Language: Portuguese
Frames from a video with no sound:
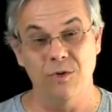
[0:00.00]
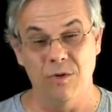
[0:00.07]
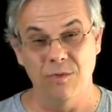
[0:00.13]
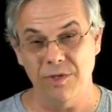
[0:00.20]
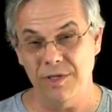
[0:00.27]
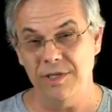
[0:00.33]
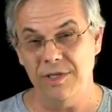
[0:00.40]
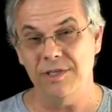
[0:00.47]
como
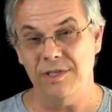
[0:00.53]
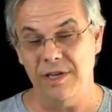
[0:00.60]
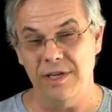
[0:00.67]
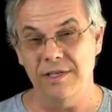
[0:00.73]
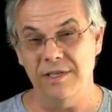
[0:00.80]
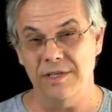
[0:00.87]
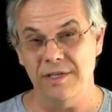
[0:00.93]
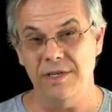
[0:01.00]
se
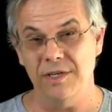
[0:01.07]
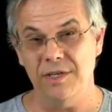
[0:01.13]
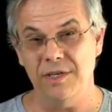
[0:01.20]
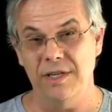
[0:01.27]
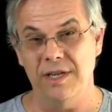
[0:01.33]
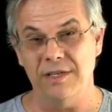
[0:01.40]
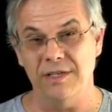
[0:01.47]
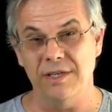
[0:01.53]
exige
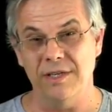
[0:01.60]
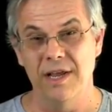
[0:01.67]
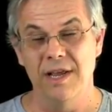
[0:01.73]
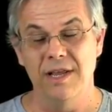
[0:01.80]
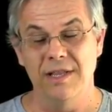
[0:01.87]
nas,